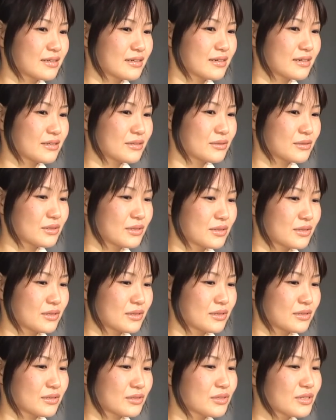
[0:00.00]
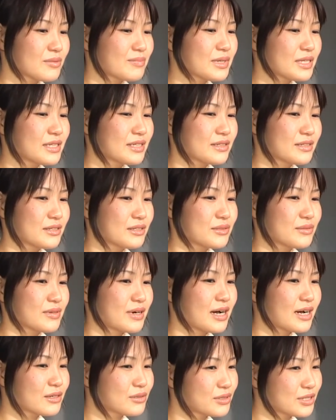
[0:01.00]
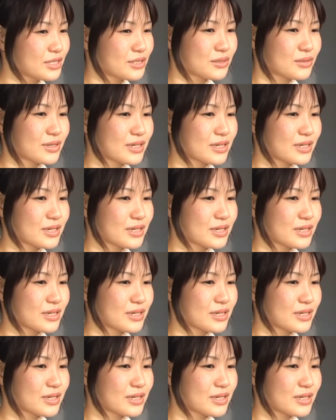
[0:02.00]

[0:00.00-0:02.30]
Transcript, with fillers: あのそれまでっていうのは悪意と